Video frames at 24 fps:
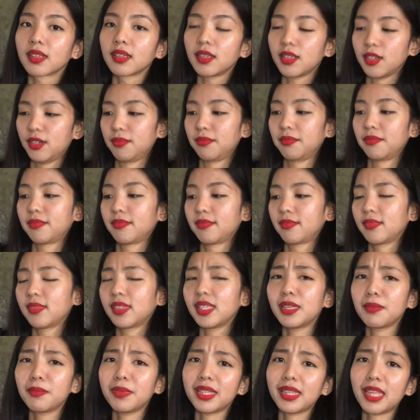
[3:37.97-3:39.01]
Yeah.
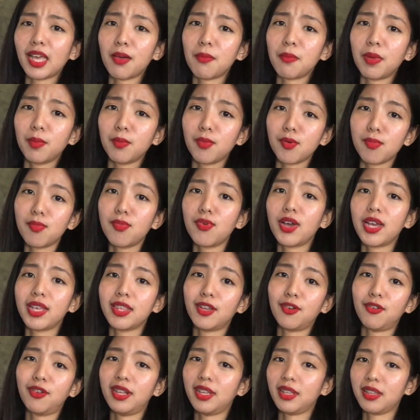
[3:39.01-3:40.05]
Hindi man tayo mabubuhay
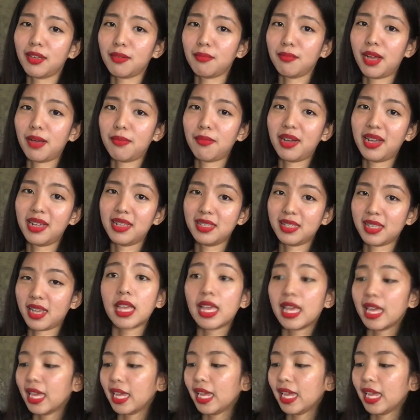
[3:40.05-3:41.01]
nang walang nagmamahal sa